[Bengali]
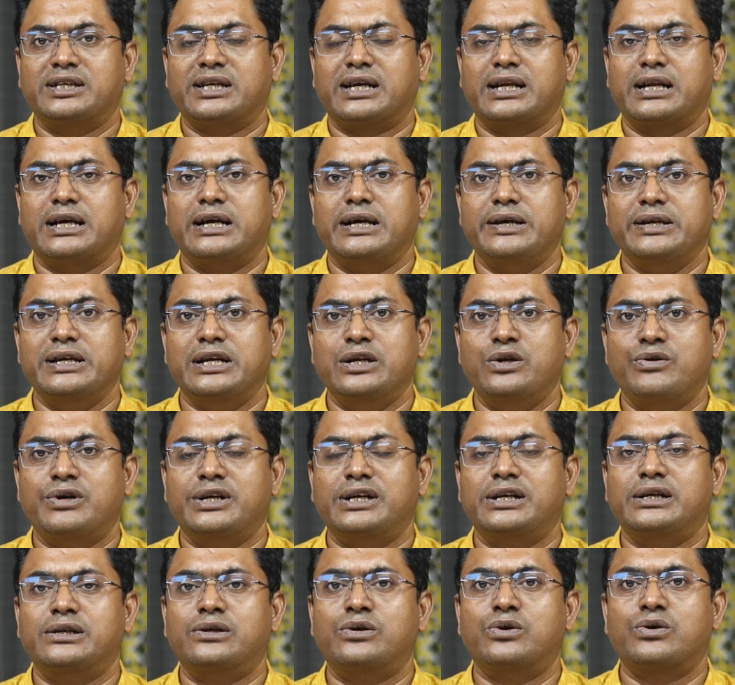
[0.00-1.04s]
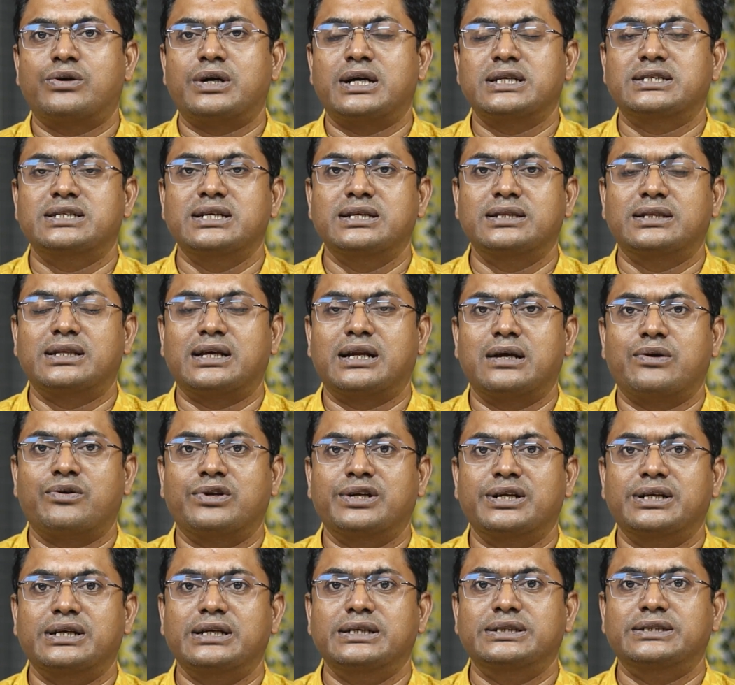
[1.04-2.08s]
যারা এডুকেটেড লোক আছেন তারা
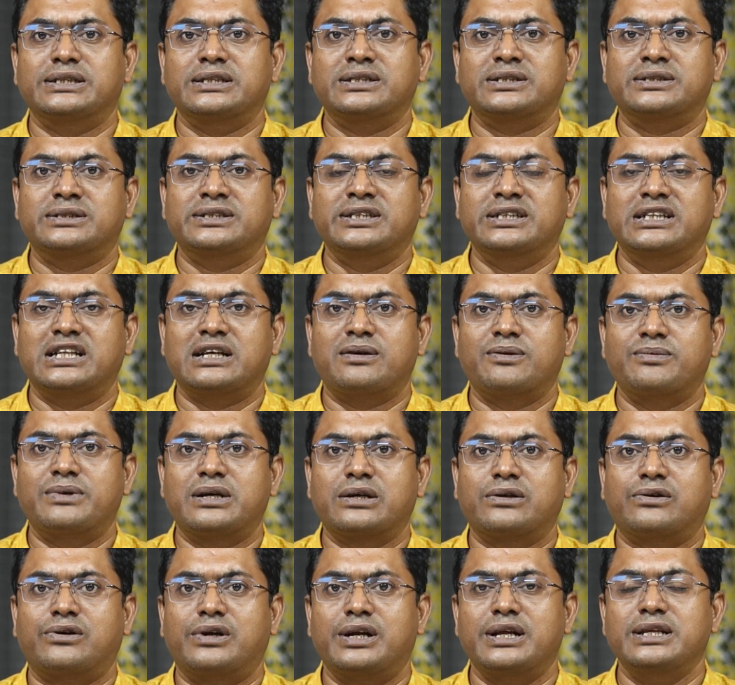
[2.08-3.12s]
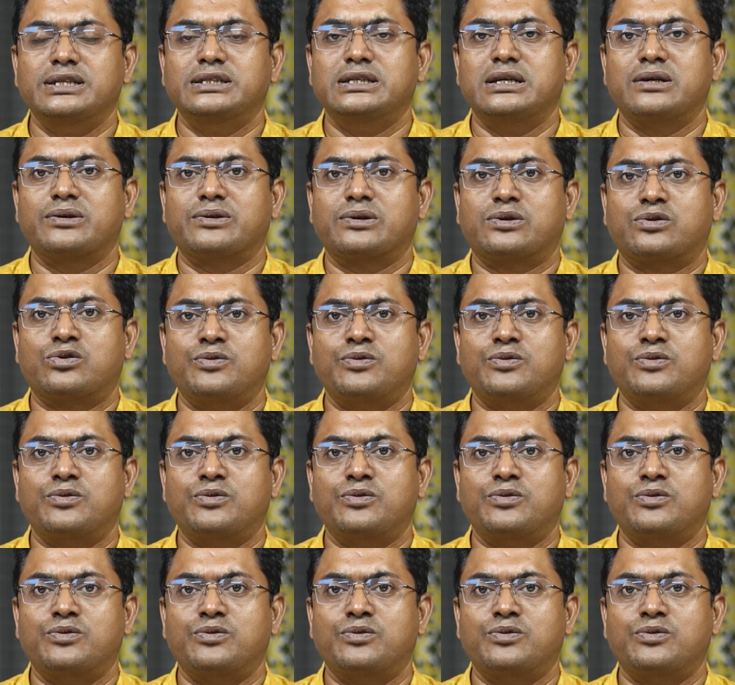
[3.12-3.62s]
অনেকেই চিন্তা ভাবনা করেন যে